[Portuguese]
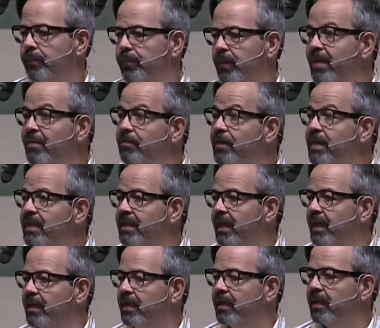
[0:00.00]
em
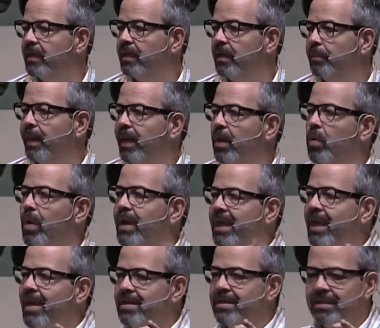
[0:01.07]
vida para com
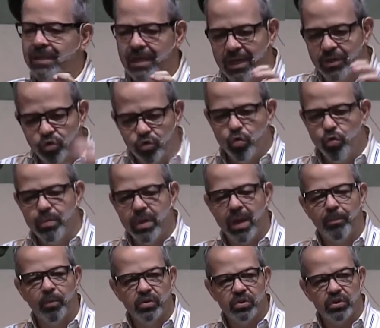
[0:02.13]
aqueles que assumem a
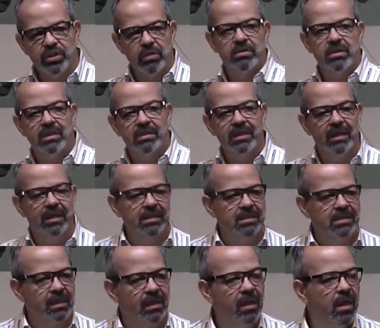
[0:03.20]
posição de
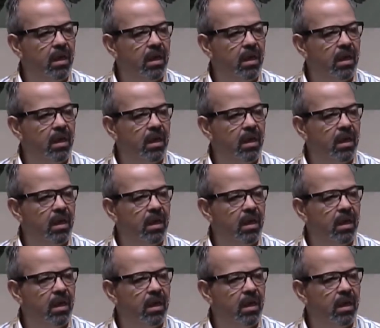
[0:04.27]
liderança